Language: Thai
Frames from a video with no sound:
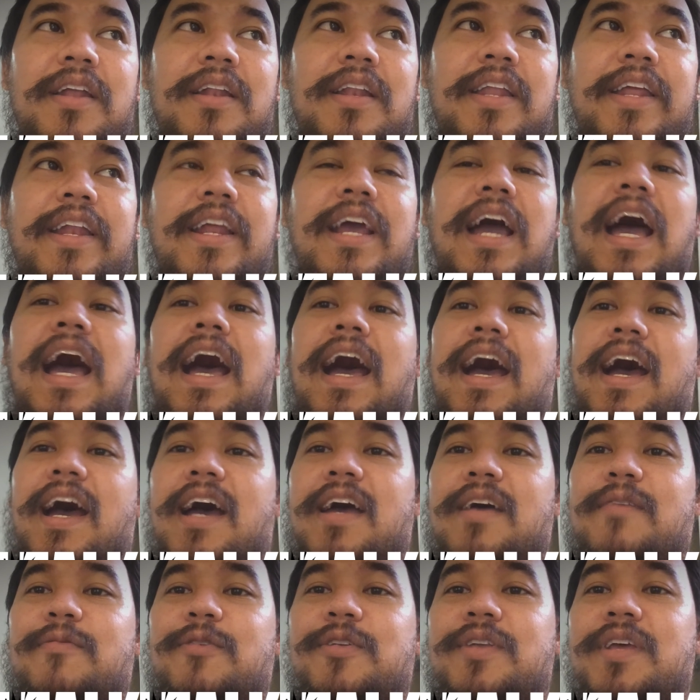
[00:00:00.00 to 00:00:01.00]
เล่นขา
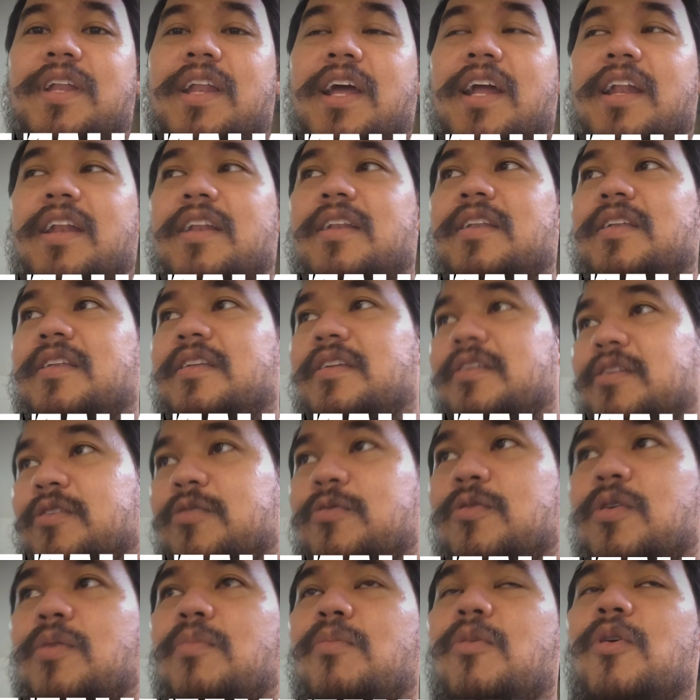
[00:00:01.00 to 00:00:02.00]
เพราะฉะนั้น
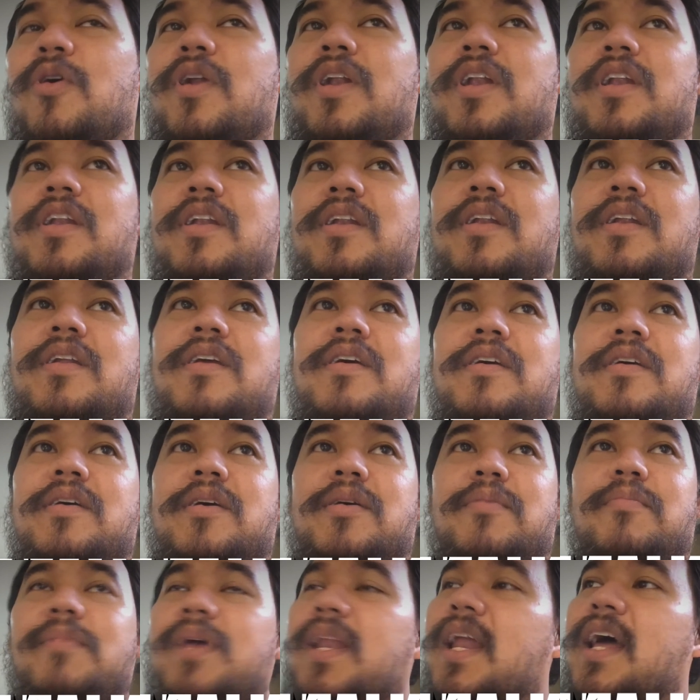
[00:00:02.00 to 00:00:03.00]
ช่วงบน
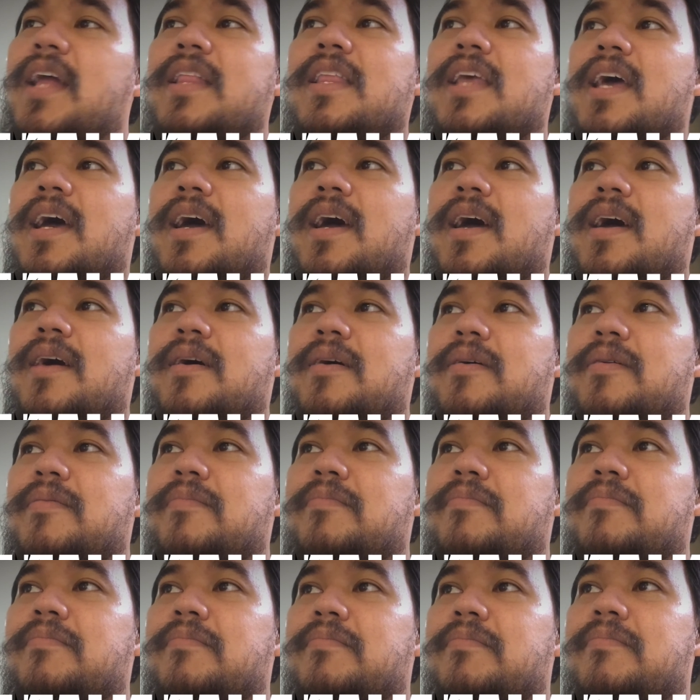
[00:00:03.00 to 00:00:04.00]
ไม่น่าจะ
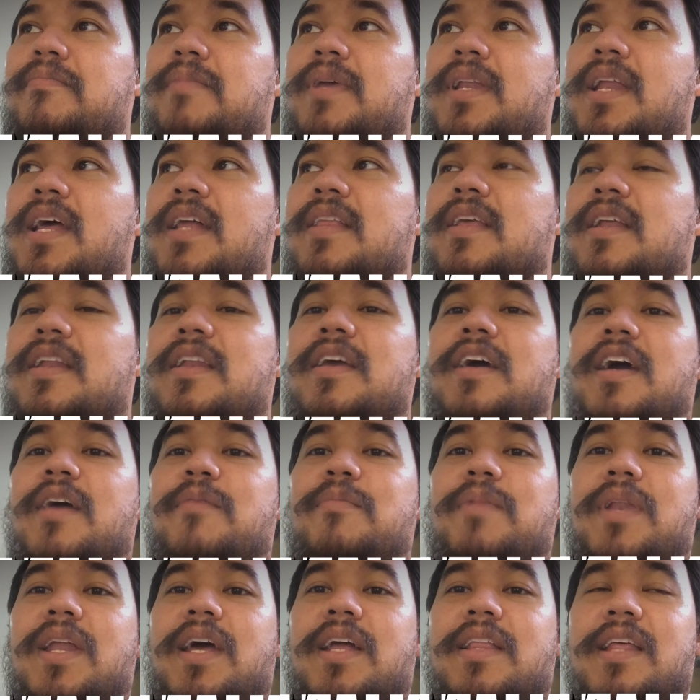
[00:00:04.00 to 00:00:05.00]
ไม่น่าจะเหนื่อย
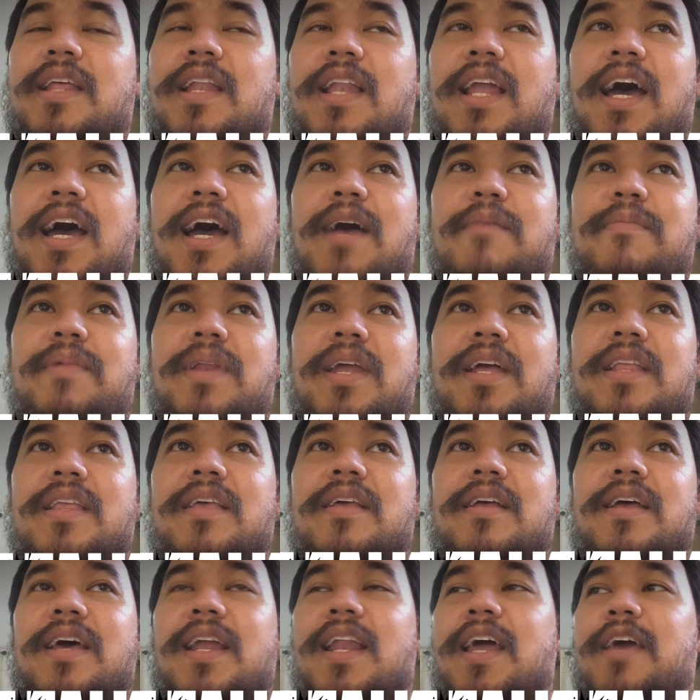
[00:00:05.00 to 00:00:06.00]
ไม่น่าจะล้า ไม่น่าจะ
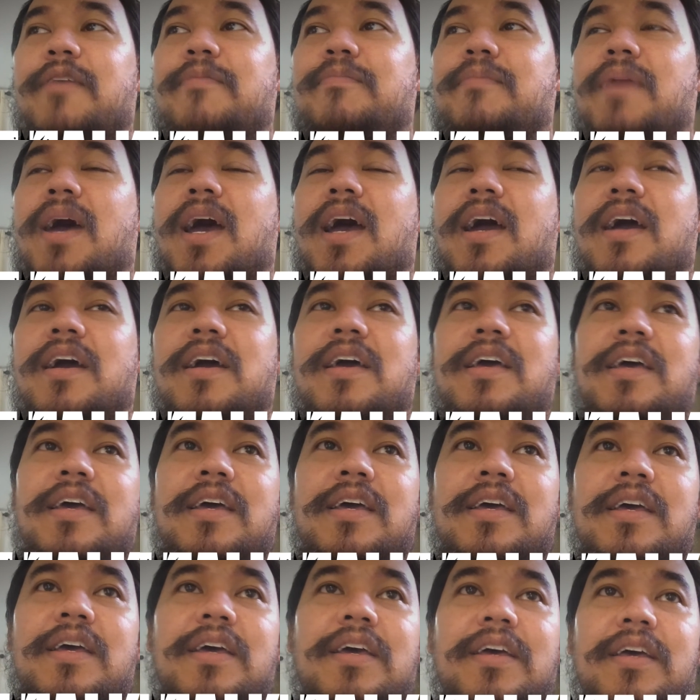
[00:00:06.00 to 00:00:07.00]
อะไรมาก
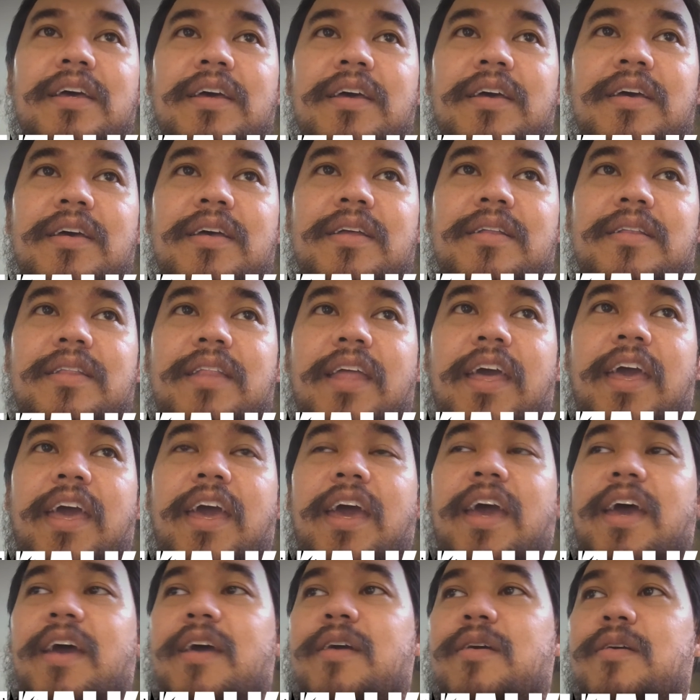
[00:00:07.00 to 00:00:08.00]
แต่
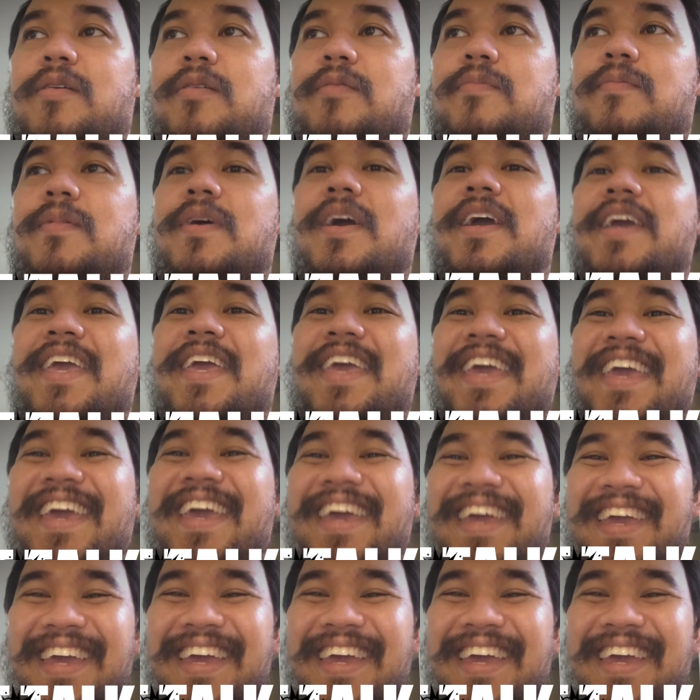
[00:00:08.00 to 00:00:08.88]
เมื่อกี้